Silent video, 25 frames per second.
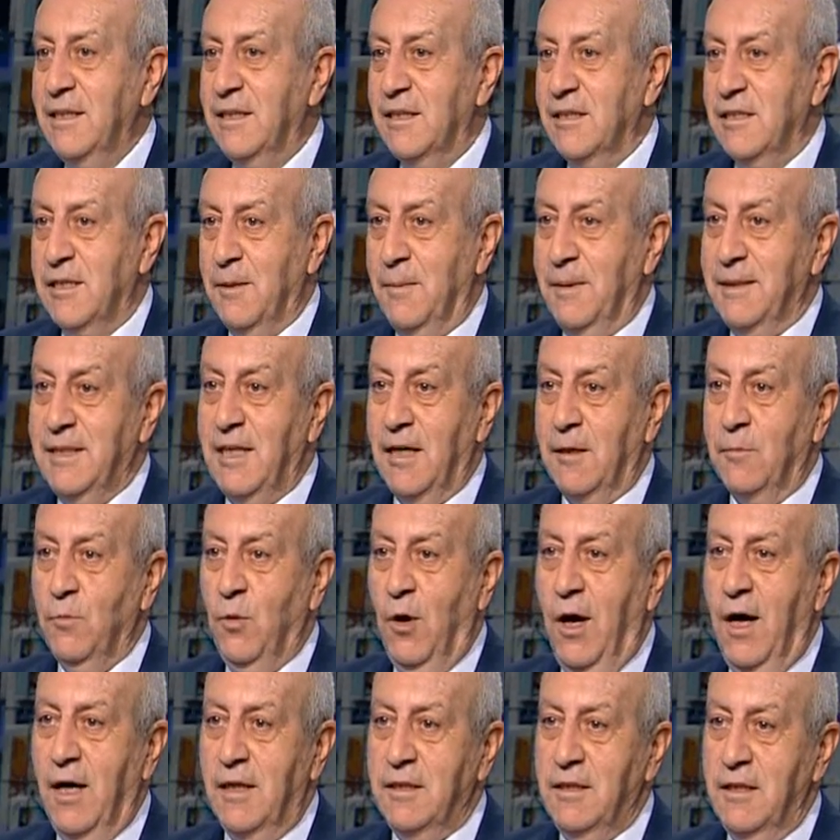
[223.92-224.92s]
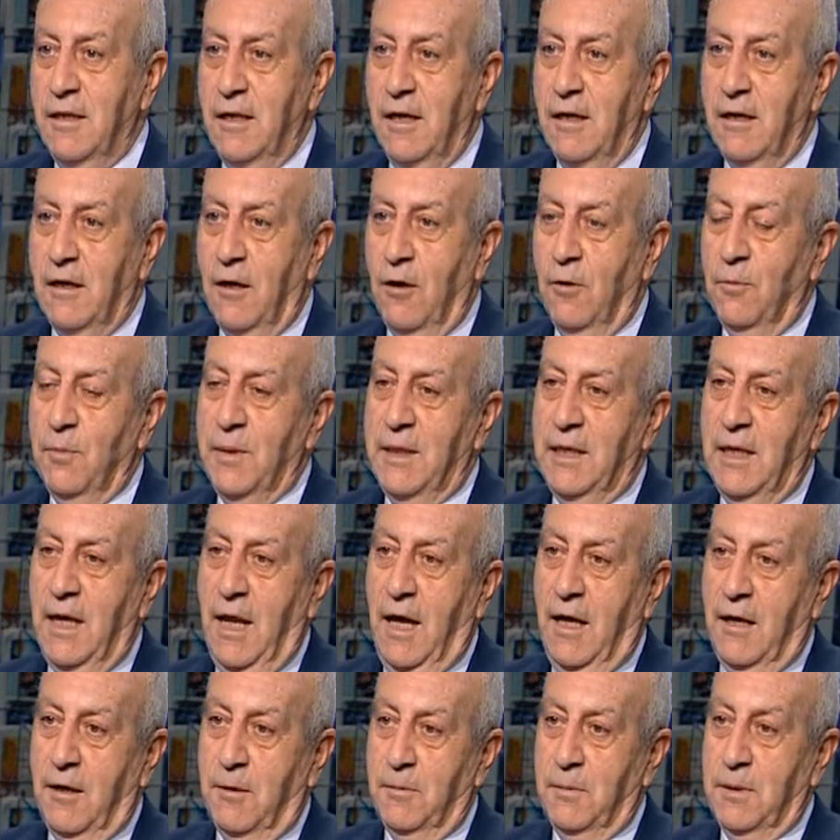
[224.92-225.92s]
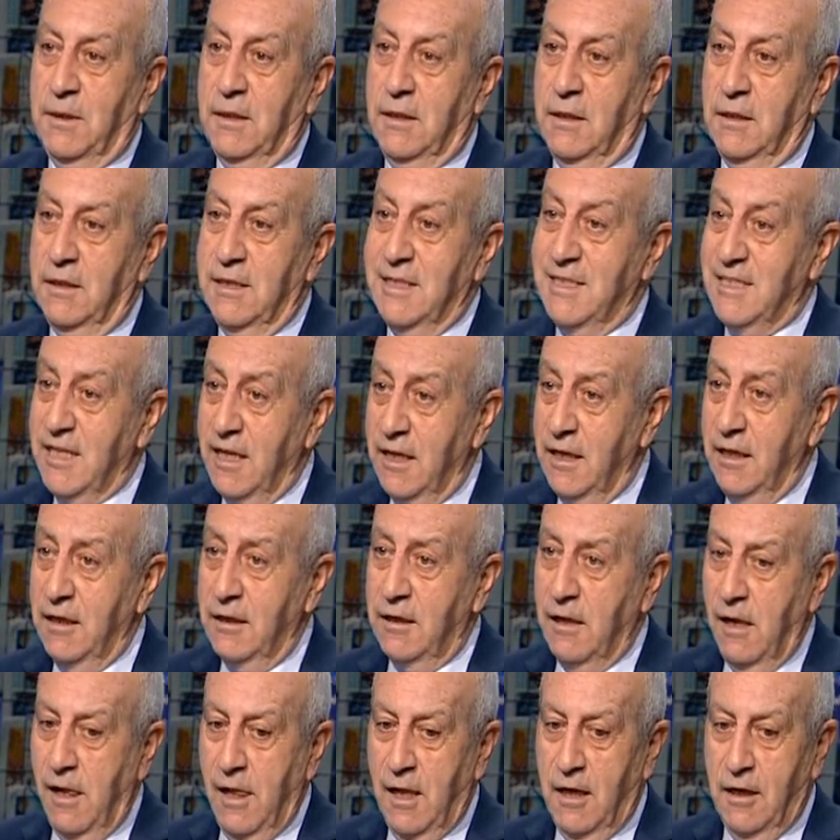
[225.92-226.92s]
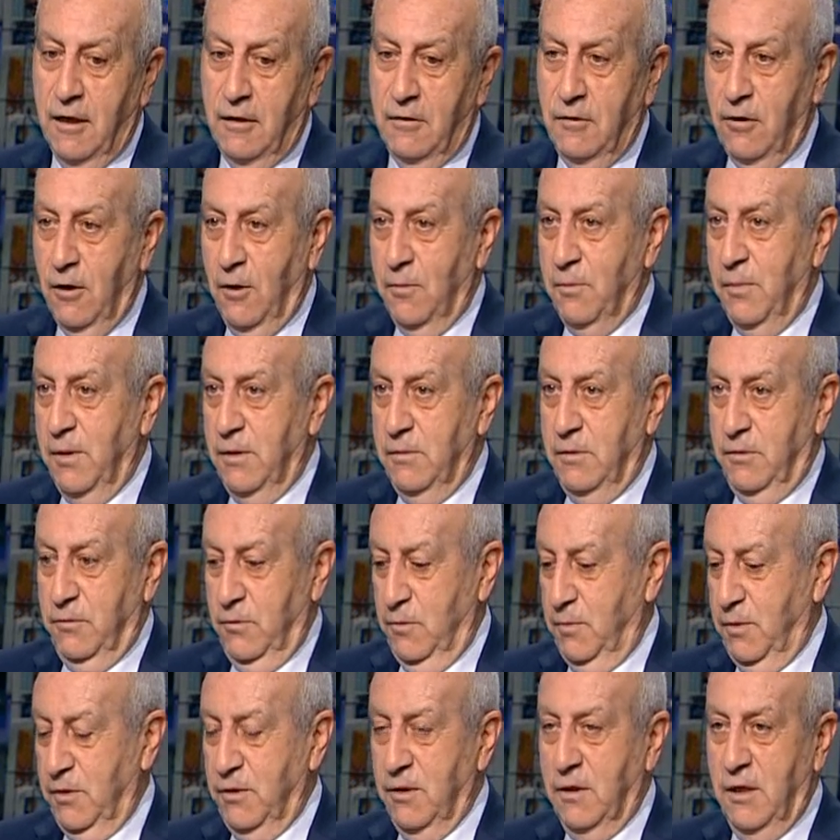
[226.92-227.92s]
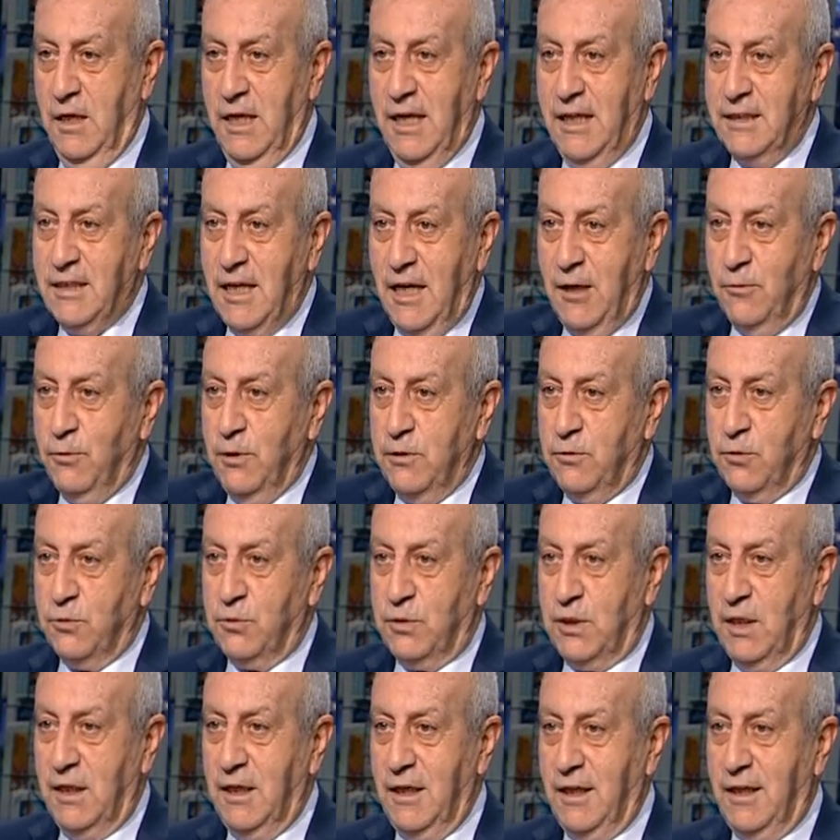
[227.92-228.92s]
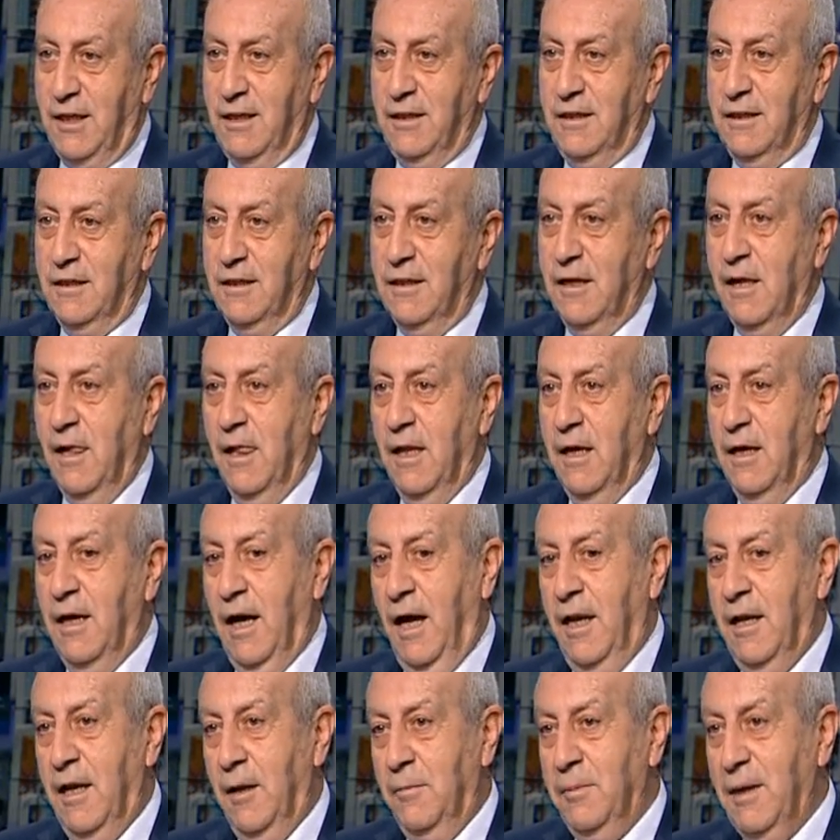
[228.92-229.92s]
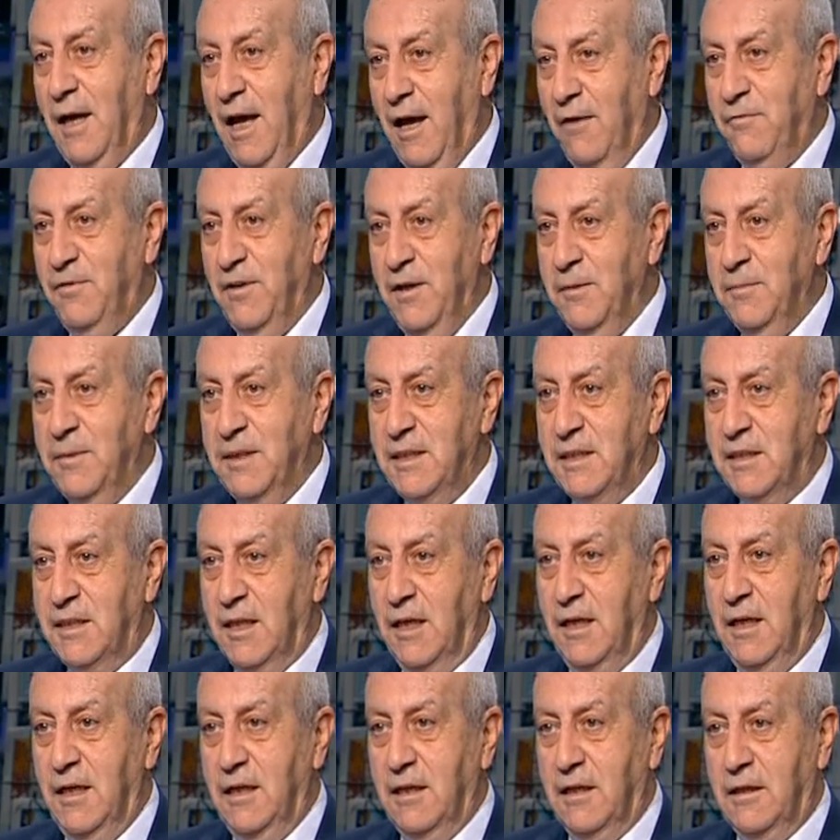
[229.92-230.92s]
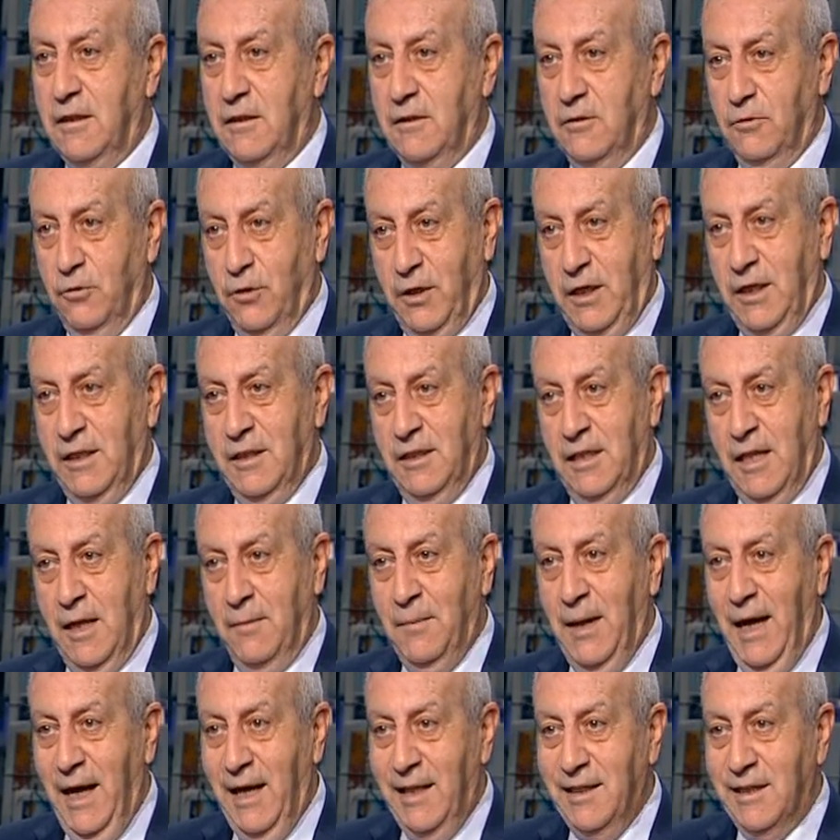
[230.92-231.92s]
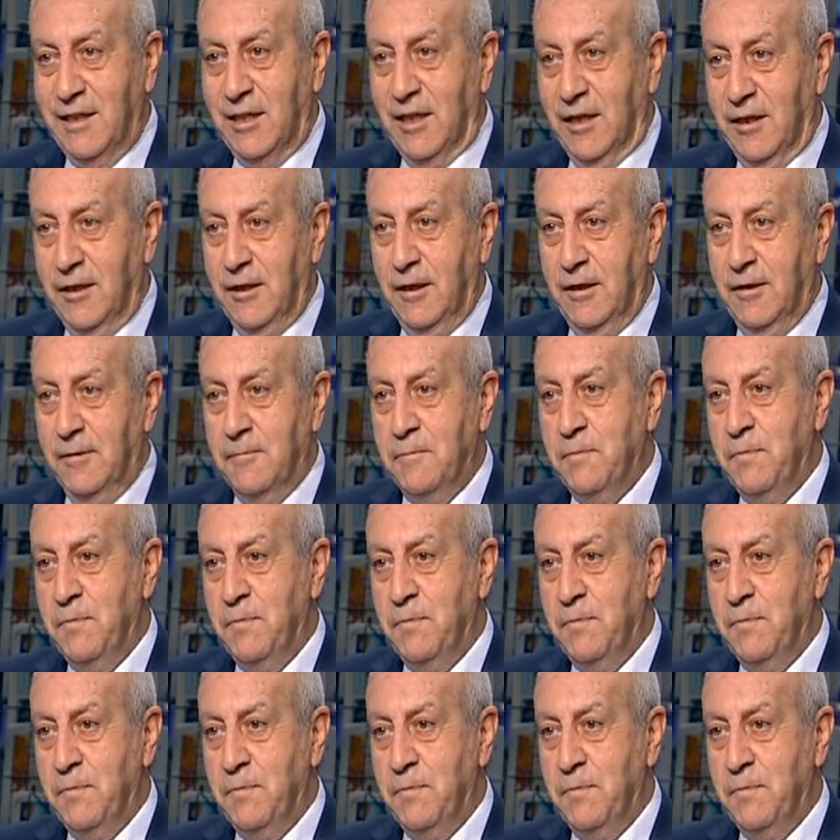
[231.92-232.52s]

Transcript: اذا بدك معاديه للقوميه العربيه لذلك اليوم انه هذا هويته التاريخيه هلا بغفله من التاريخ اخذ لمحل ثاني